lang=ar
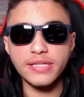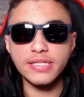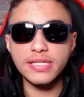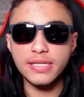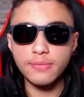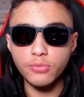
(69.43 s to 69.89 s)

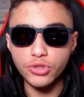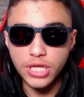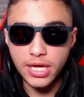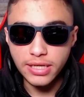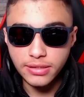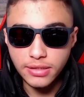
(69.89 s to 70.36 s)
فعزيزي
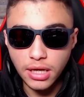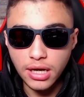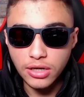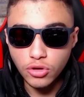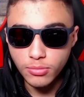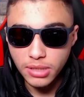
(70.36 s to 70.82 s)
المشاهد
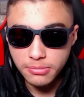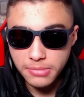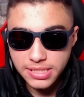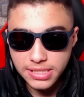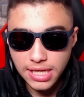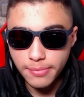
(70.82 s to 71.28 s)
تكرما
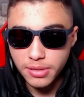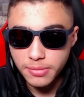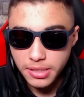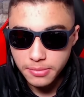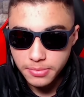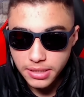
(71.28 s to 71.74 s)
بس
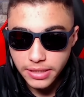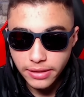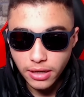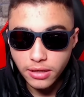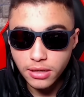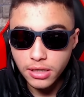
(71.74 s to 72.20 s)
قبل ما
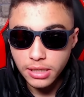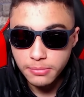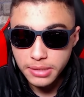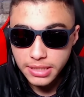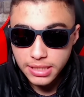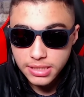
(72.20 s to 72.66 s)
نبتدي لايكك
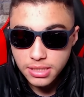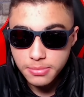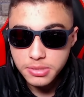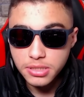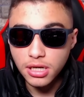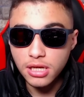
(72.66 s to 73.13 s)
المتين
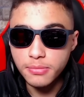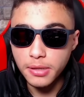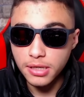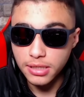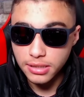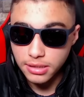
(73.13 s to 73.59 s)

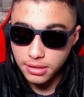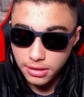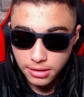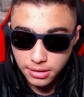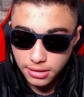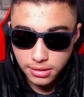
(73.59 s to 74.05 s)
سبسكرايبك
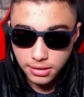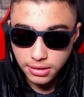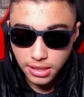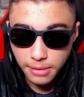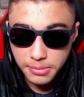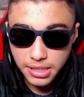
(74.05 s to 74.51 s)

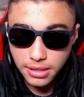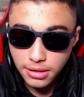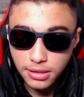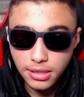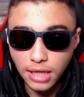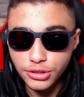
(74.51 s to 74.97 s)

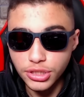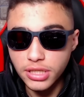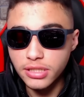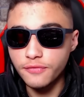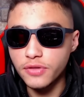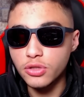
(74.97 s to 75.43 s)
الجميل آه،
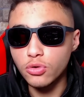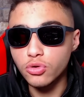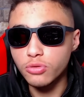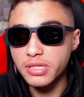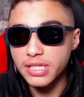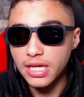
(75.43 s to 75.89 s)
عشان في
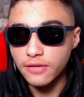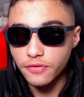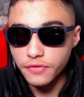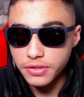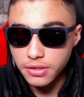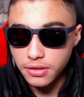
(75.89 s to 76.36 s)
300 الف في